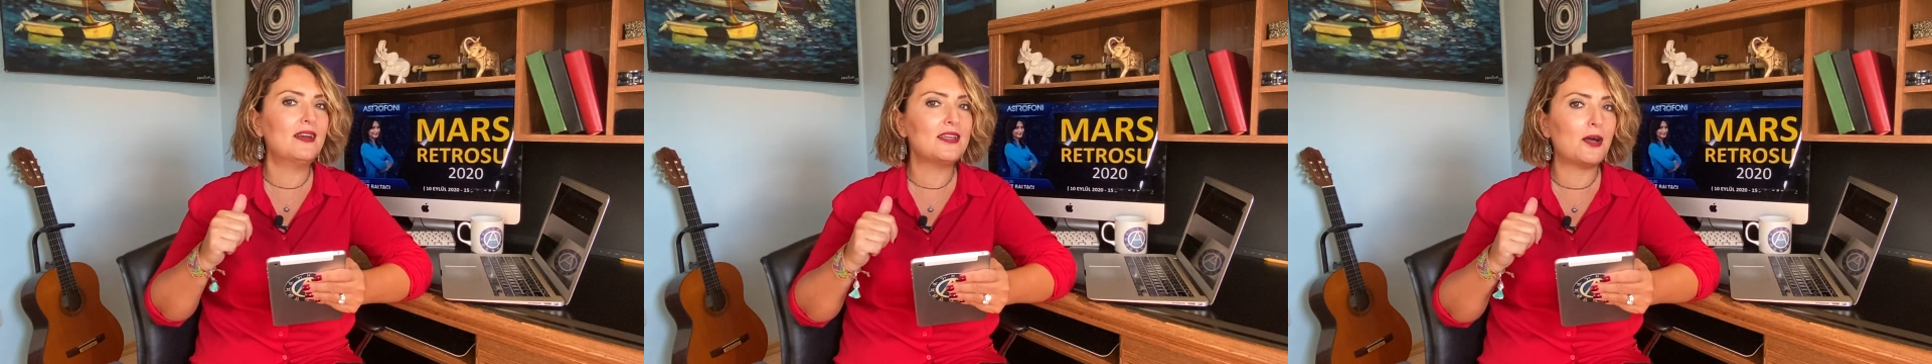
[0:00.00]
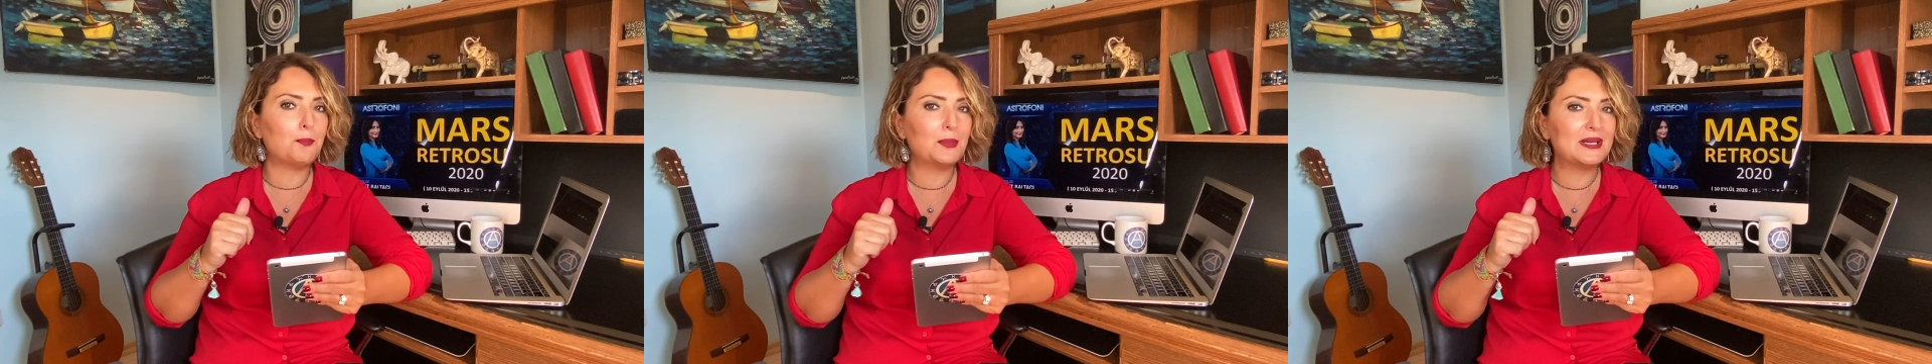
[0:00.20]

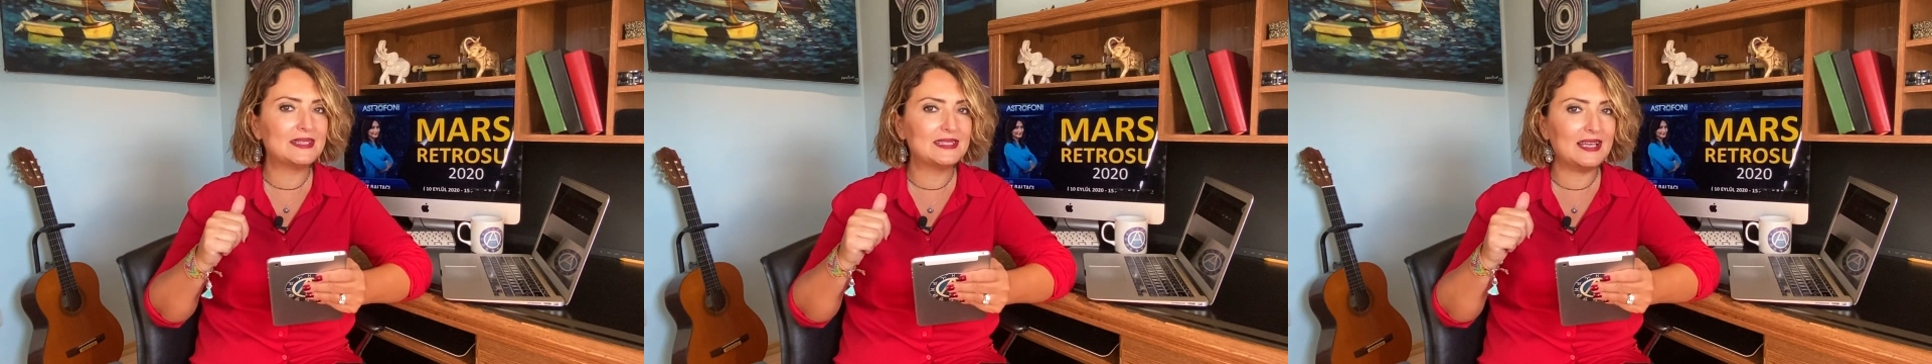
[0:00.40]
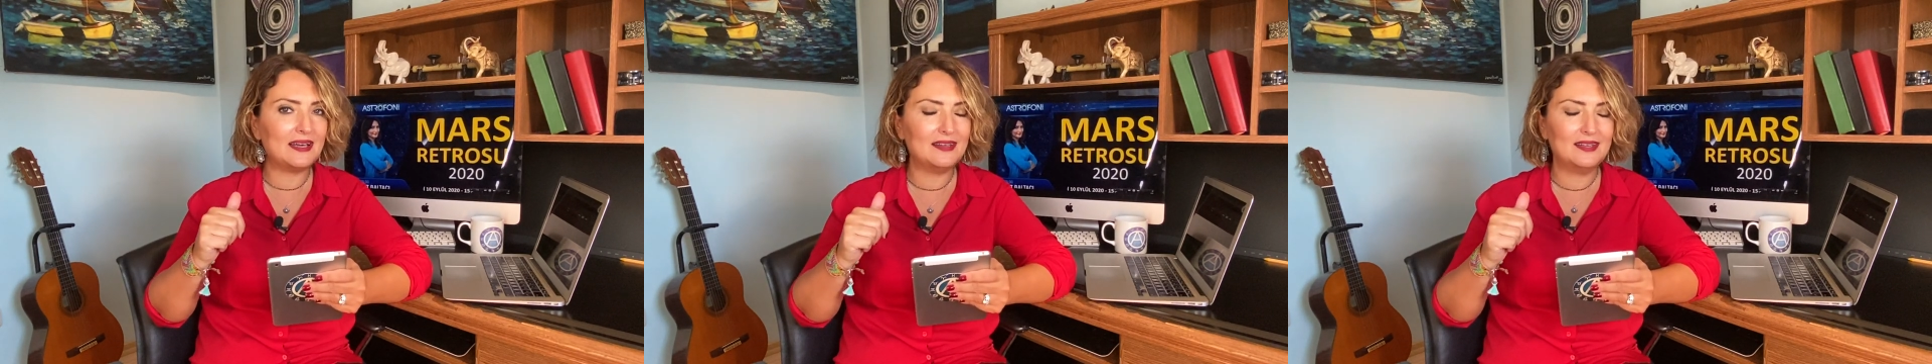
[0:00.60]

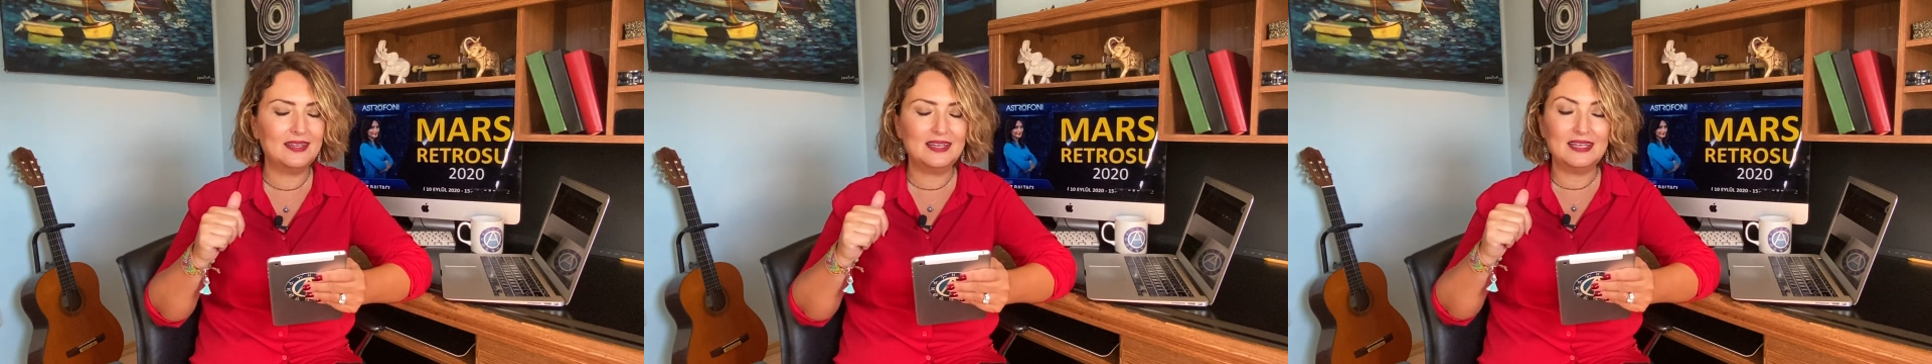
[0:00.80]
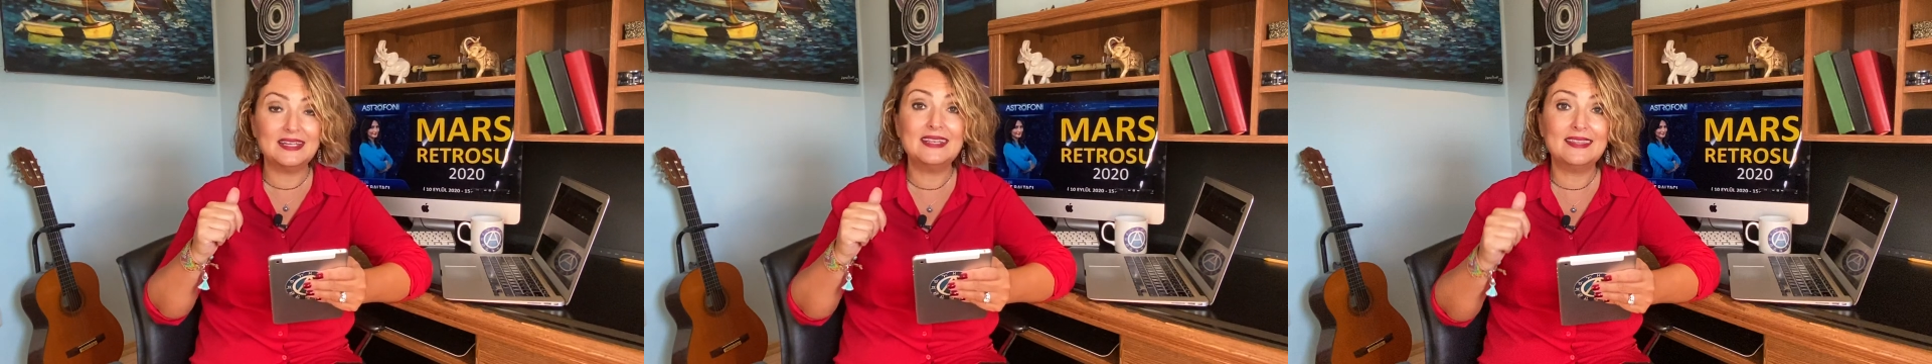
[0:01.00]
yapmanıza
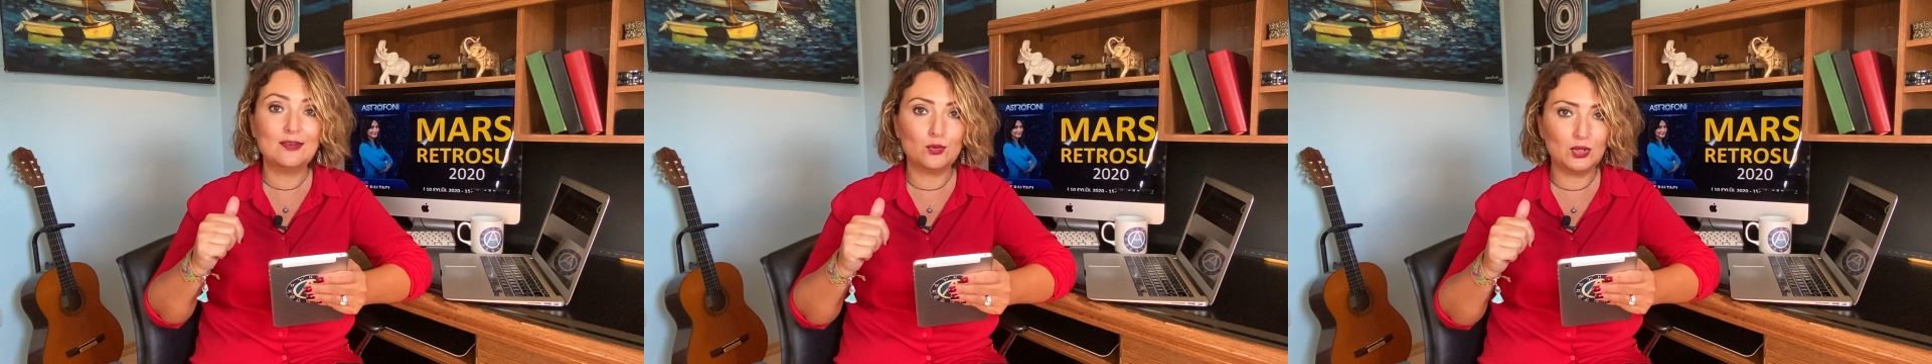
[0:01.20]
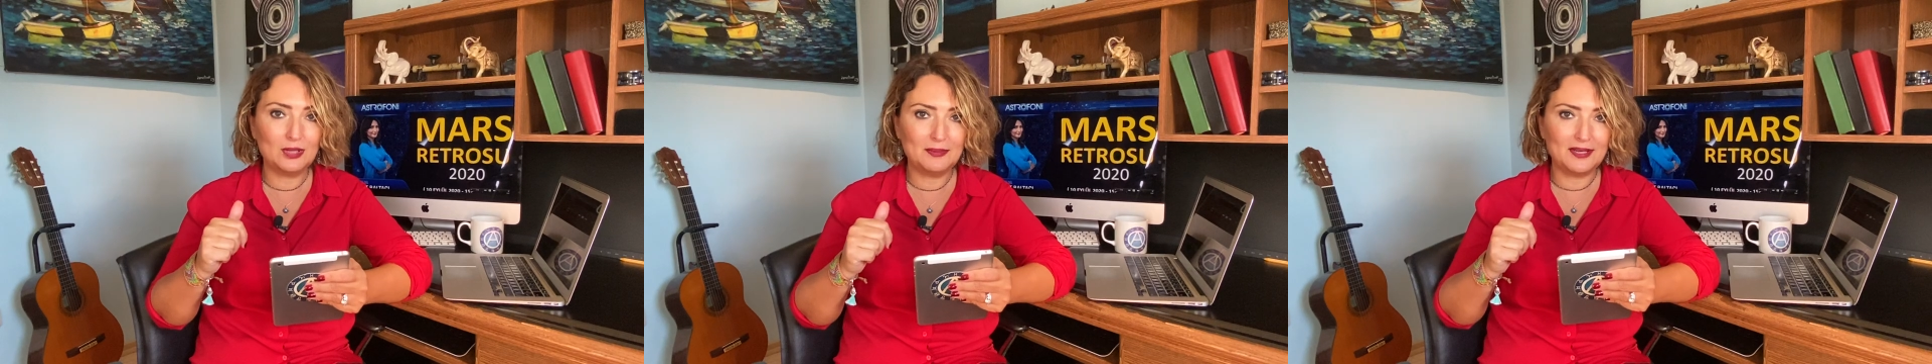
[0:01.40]
neden
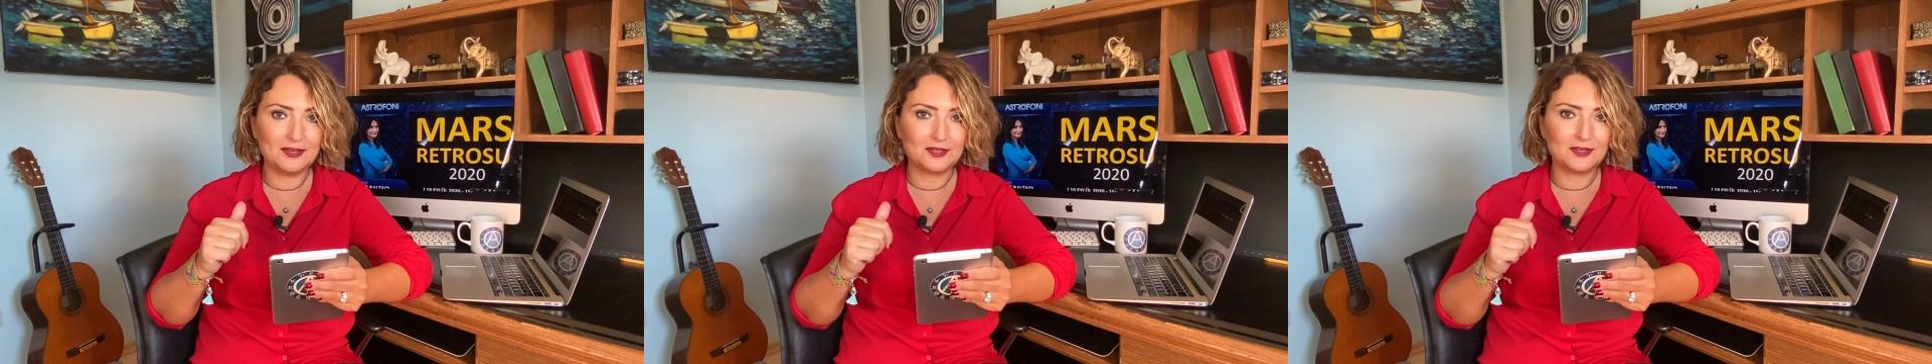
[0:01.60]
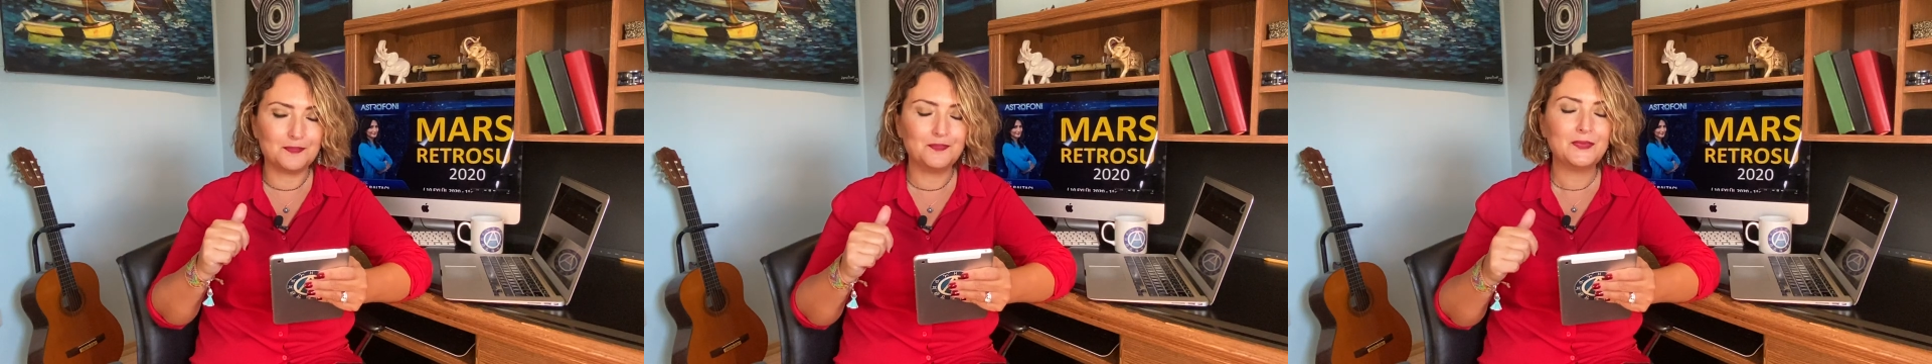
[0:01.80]

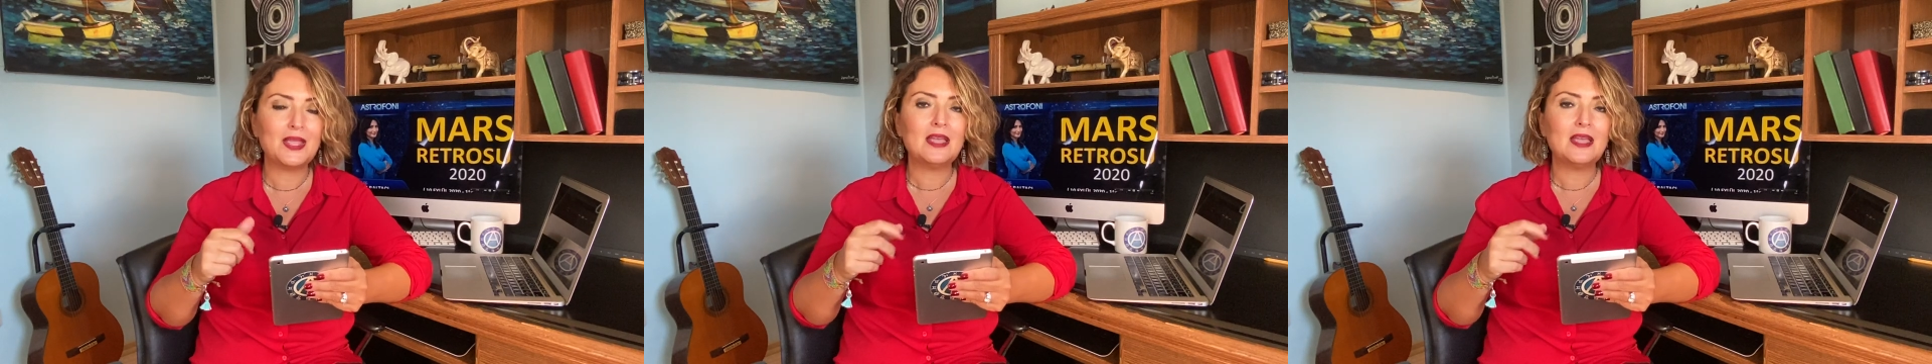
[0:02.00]
olabilir.